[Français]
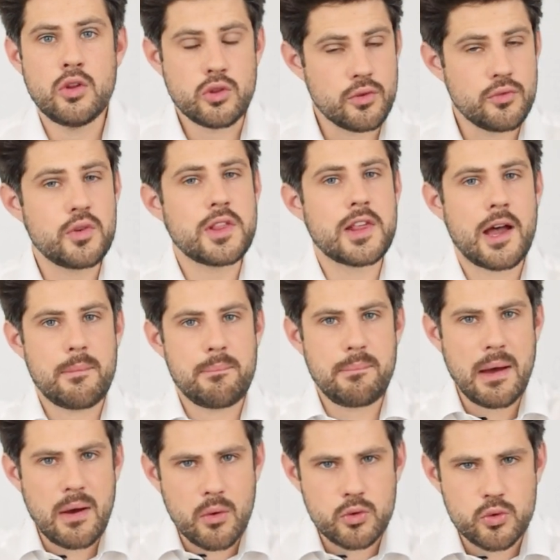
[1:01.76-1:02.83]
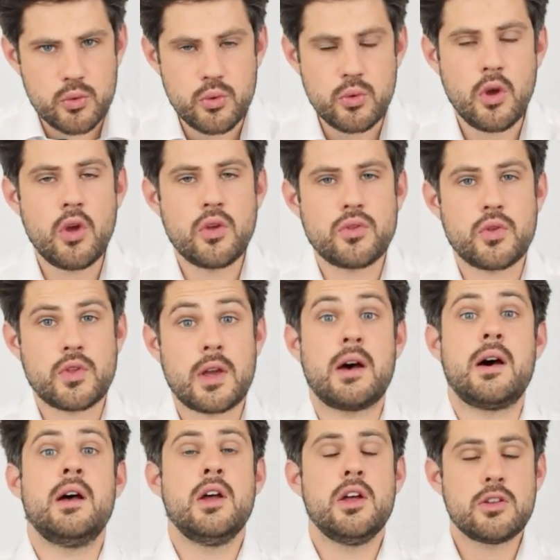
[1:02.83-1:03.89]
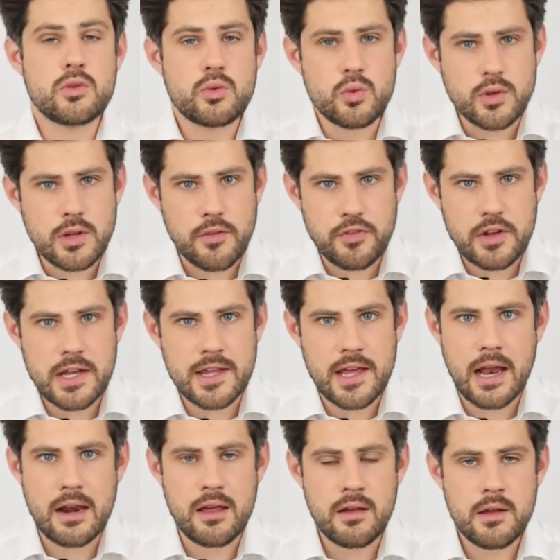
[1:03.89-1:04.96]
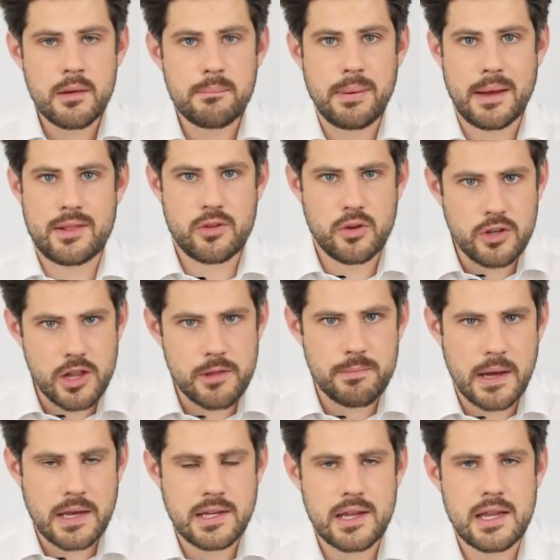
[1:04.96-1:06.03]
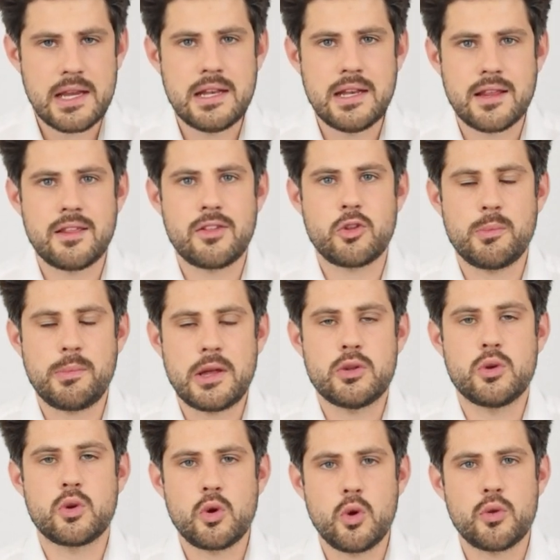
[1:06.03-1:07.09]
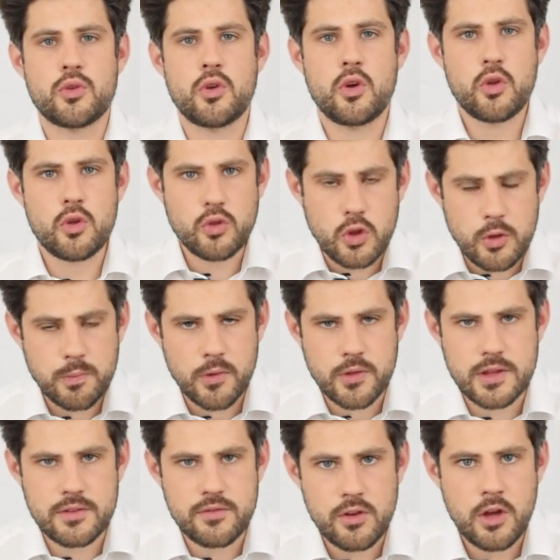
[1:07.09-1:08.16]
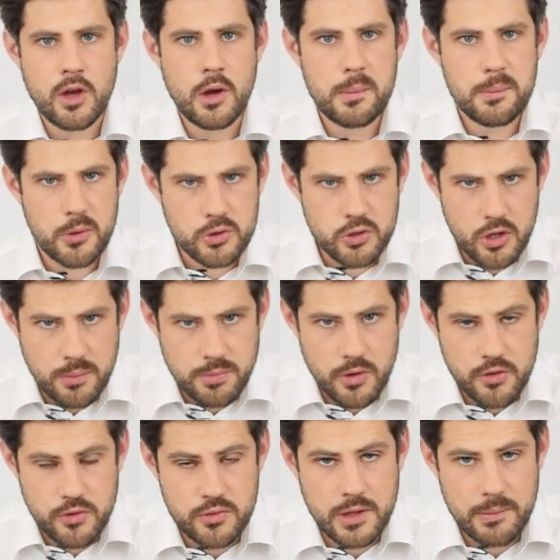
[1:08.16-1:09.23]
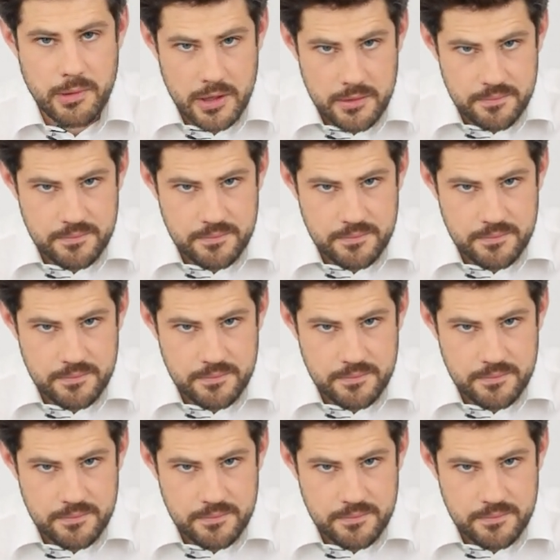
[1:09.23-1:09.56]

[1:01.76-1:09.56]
ne vous sera pas rendu, ce sera tout à fait légal parce qu'en Espagne, il n'existe pas de clause suspensive pour non-obtention d'un prêt.